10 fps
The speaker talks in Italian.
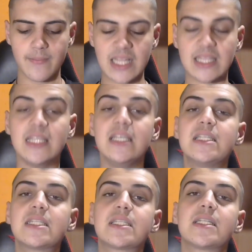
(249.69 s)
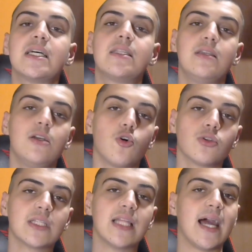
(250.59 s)
ma disse ti
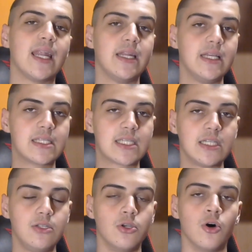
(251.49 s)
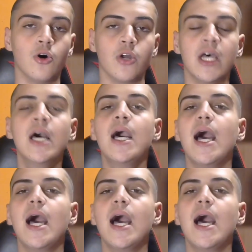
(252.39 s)
condanni il Signore.